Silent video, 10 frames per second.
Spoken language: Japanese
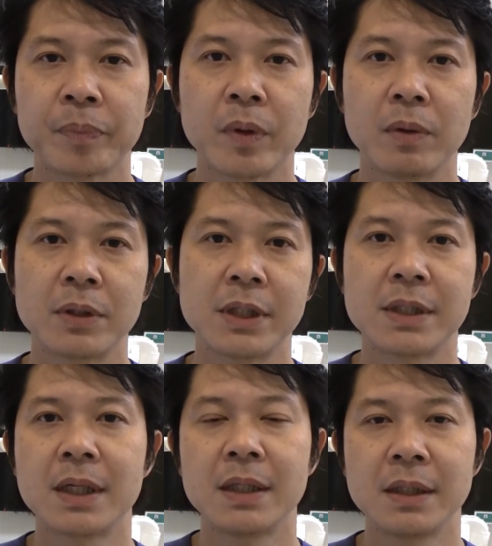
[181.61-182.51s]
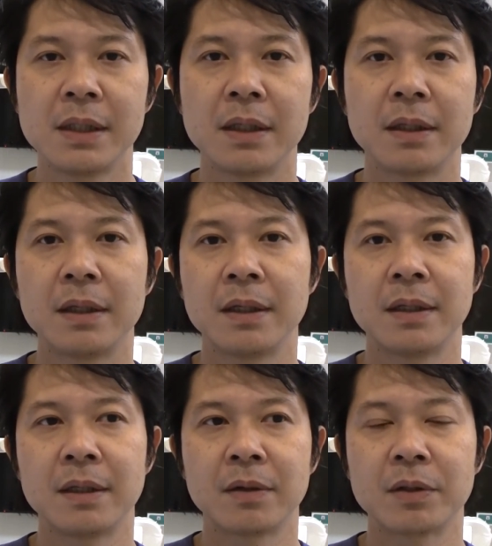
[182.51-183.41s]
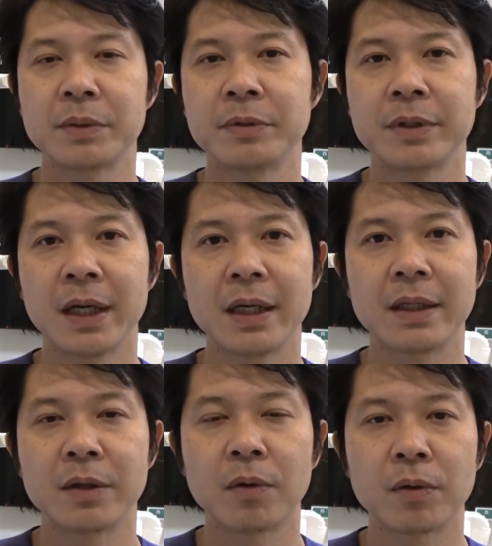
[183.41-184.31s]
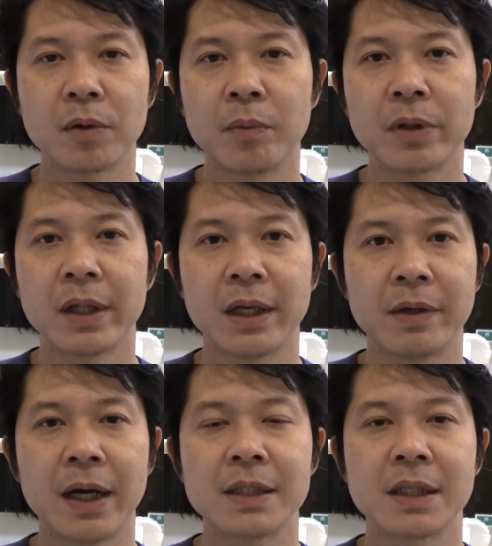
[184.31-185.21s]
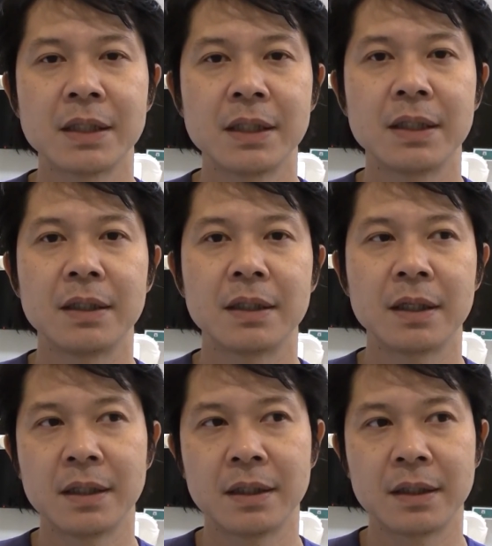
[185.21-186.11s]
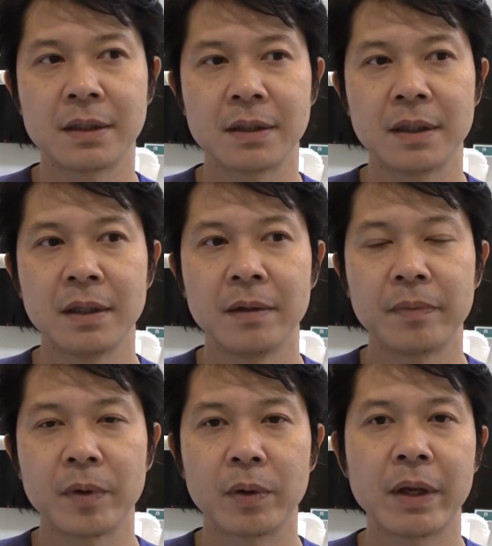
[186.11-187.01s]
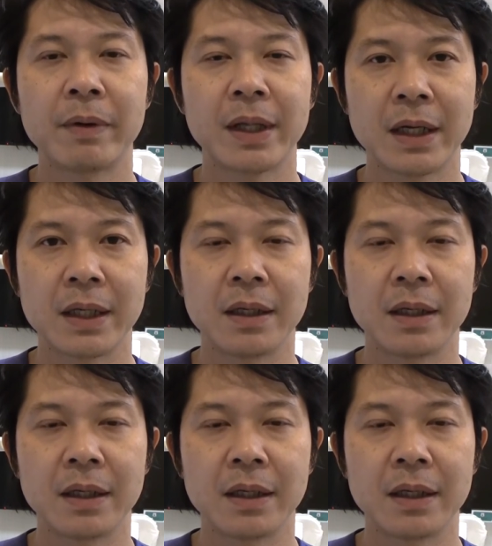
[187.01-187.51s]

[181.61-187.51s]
と実際に、えー、ご自分が行こうと思っている歯医者に、えー、お電話なり